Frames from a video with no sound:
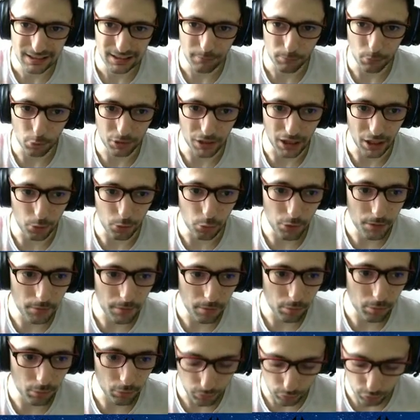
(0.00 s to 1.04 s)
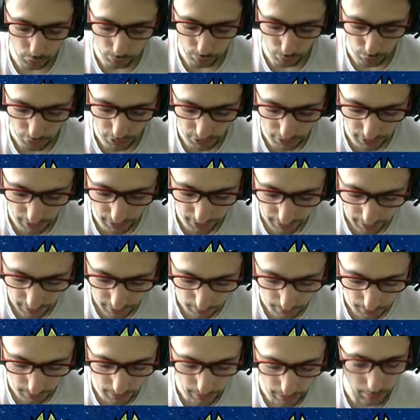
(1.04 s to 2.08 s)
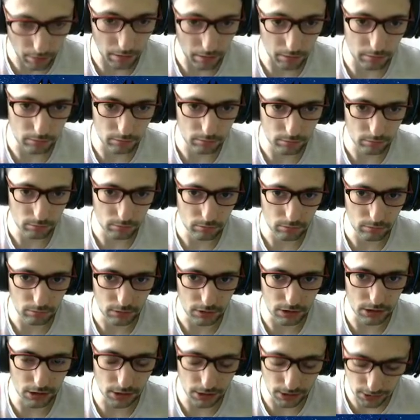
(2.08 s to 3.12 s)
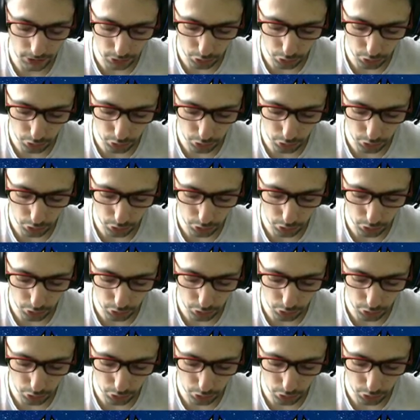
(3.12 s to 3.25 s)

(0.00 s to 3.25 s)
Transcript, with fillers: Bon, t'as lui, mais bon, faut mon CTS, mais voilà.